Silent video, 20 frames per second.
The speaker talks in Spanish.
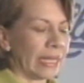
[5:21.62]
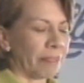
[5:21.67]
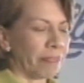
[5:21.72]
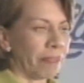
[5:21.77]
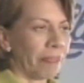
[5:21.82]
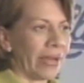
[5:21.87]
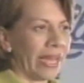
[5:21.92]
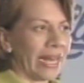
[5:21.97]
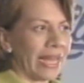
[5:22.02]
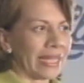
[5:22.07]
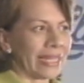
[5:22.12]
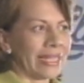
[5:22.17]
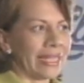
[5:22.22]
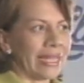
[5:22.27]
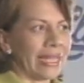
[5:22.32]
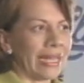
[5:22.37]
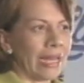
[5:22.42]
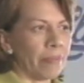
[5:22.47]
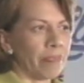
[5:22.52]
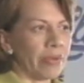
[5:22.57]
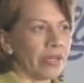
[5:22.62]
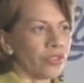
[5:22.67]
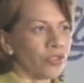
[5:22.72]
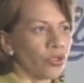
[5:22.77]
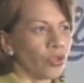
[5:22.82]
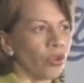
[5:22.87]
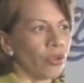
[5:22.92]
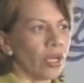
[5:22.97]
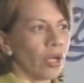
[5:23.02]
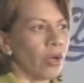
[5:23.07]
Para que la
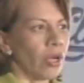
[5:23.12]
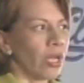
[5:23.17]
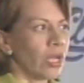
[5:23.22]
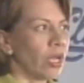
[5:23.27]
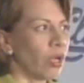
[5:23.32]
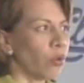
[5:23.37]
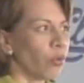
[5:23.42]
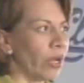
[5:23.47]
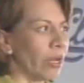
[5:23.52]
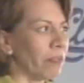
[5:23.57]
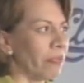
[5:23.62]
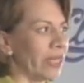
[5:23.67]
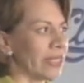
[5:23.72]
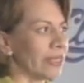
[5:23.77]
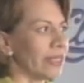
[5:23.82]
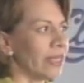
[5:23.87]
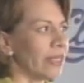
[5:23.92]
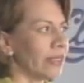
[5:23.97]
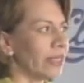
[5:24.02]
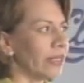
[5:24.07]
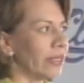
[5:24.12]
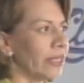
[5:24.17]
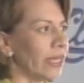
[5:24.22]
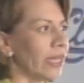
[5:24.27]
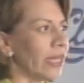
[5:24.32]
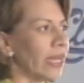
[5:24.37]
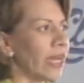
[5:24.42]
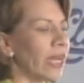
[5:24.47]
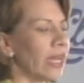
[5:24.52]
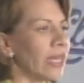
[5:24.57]
persona o el paciente
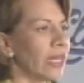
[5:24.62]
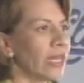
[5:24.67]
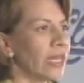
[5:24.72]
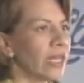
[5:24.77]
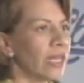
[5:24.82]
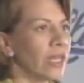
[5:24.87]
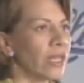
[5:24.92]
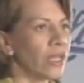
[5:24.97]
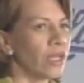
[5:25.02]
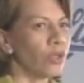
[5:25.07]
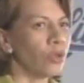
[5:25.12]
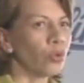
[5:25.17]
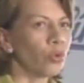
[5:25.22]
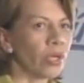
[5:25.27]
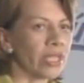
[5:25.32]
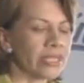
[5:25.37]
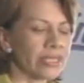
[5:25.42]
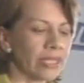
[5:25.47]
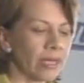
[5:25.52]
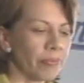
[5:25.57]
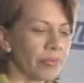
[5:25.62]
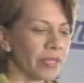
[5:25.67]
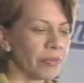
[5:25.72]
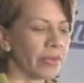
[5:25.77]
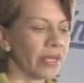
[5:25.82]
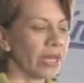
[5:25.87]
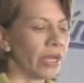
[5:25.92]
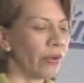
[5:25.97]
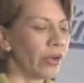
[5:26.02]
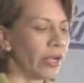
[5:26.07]
tenga nuestra
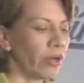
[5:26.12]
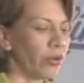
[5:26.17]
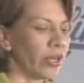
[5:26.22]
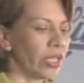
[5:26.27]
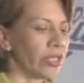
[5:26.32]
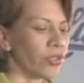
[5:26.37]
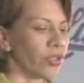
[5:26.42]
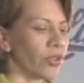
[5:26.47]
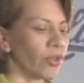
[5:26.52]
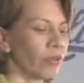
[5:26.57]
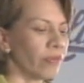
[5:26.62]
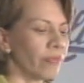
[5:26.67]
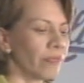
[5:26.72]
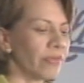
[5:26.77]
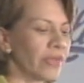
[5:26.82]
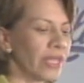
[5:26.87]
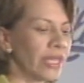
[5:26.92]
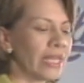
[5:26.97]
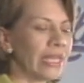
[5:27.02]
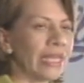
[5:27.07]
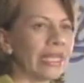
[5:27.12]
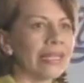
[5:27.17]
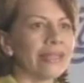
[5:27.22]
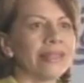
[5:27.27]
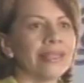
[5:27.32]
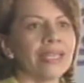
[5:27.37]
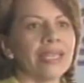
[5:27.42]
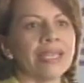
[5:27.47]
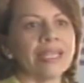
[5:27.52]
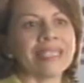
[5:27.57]
primera valoración,
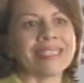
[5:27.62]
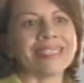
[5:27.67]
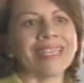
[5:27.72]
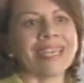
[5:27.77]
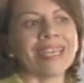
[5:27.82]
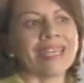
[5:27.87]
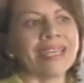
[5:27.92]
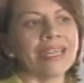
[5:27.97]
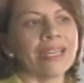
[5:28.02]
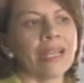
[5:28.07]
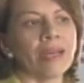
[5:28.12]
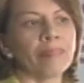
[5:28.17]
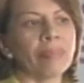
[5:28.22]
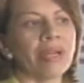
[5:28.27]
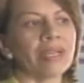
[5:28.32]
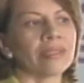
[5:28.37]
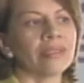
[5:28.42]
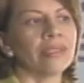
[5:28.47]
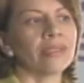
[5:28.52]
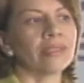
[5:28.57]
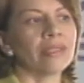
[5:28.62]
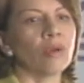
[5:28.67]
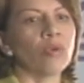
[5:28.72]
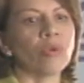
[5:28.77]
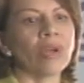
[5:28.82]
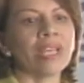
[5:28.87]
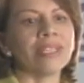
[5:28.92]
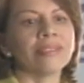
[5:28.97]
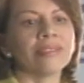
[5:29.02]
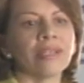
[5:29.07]
se genera a partir de
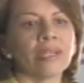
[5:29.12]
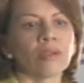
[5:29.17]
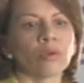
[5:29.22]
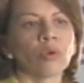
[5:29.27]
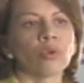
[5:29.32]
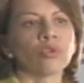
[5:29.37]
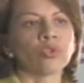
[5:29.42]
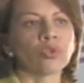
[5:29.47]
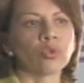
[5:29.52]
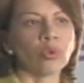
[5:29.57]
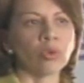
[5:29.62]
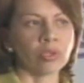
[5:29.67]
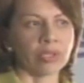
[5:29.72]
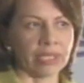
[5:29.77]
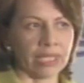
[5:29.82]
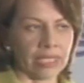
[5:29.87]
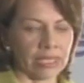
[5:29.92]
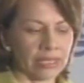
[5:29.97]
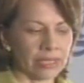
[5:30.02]
una interconsulta,